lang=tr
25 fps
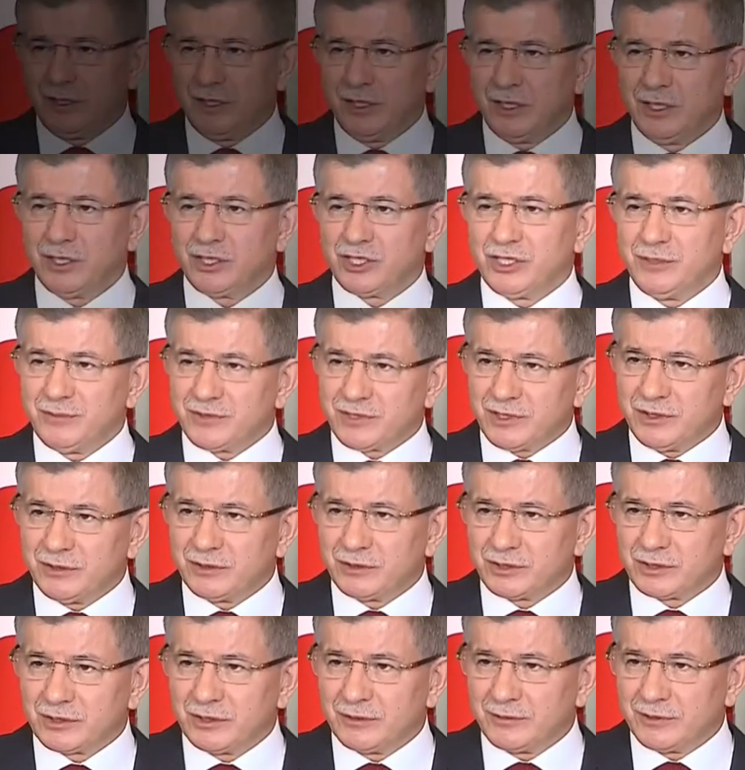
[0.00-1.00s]
Kimseyi
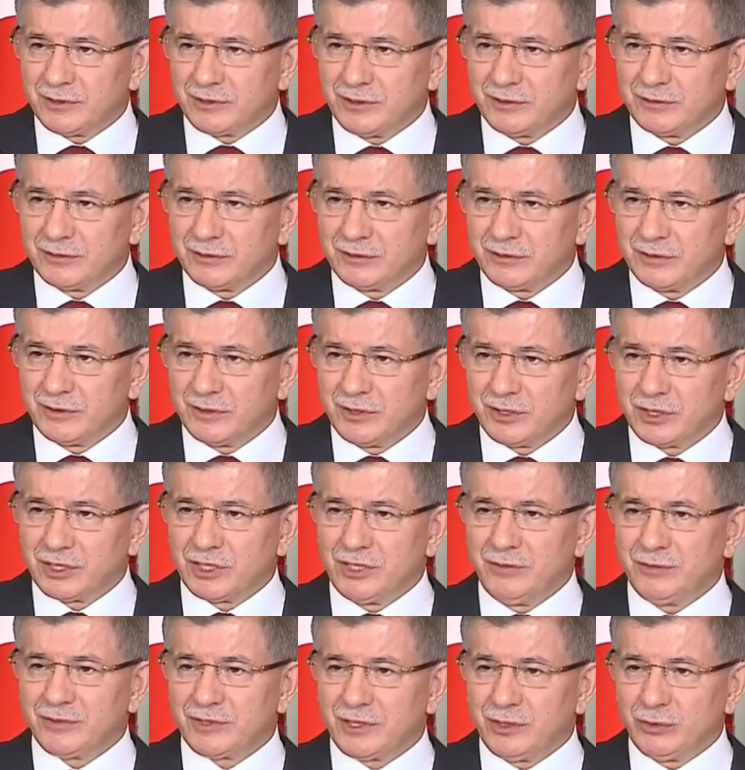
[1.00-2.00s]
dışlamadan,
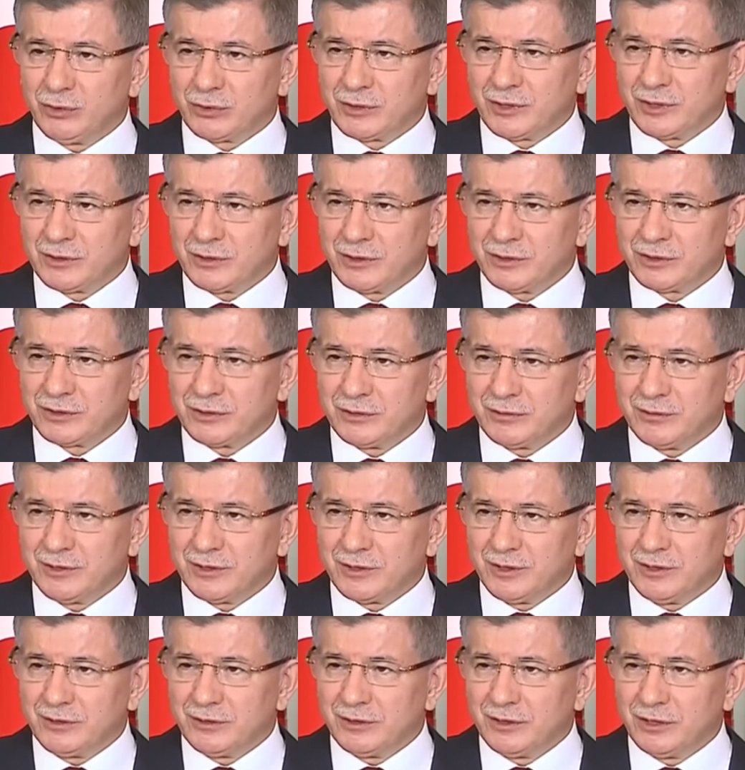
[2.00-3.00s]
kimseyi
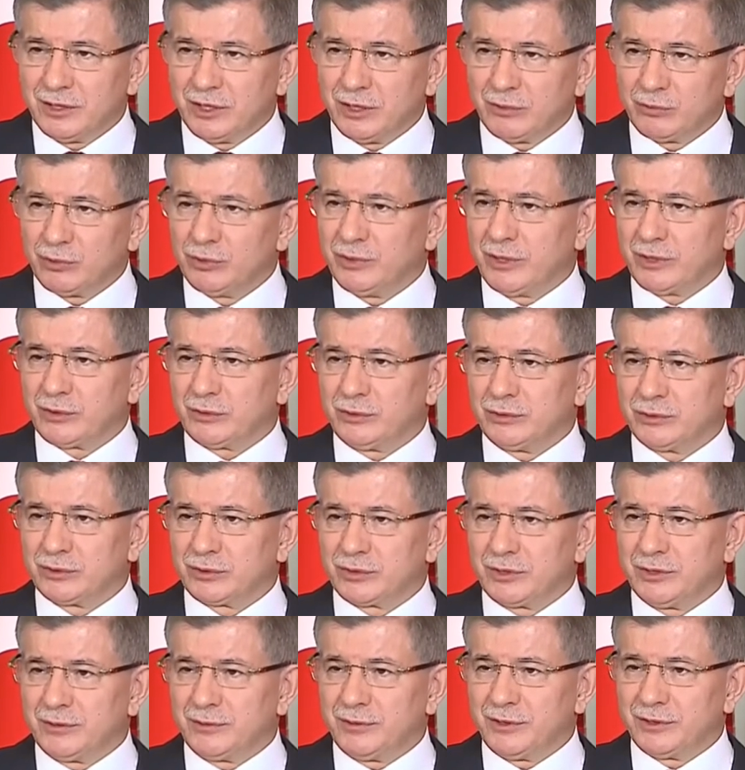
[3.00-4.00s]
ötekileştirmeden bunlar
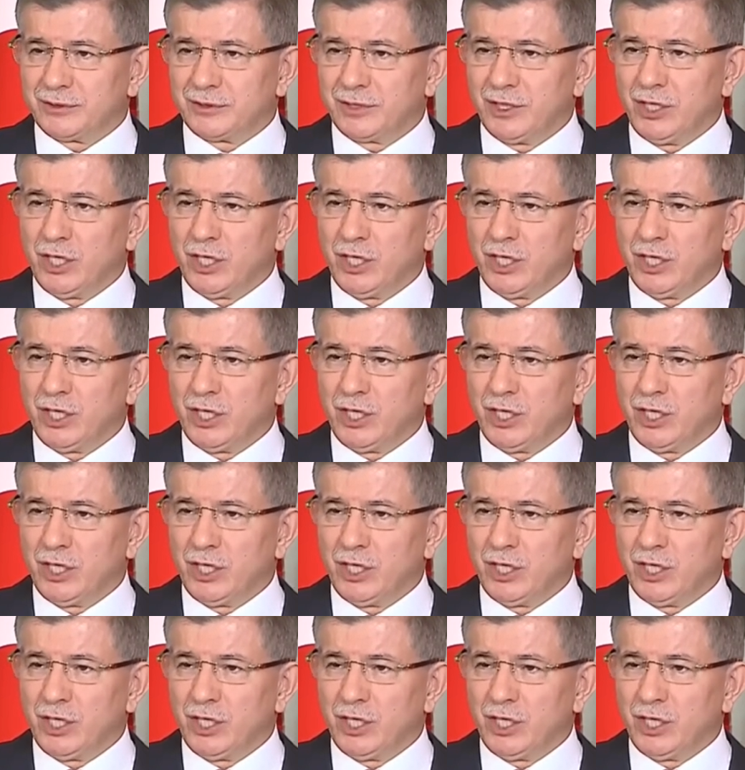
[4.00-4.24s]
konuşulabilir.